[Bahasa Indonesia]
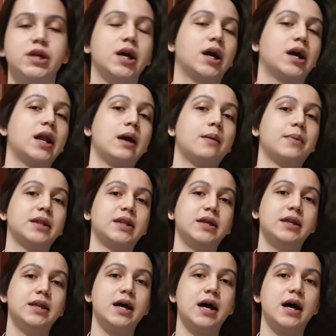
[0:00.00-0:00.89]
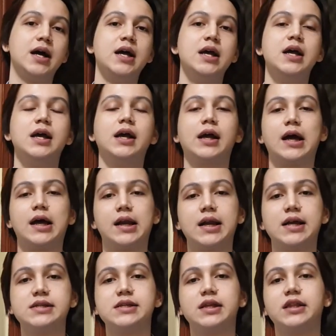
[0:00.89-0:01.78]
ya kenapa tidak?
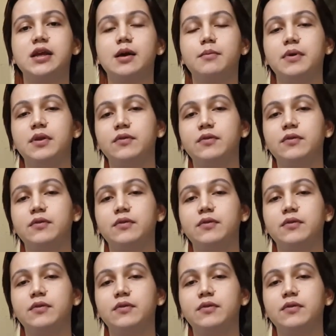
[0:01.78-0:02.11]
Karena setiap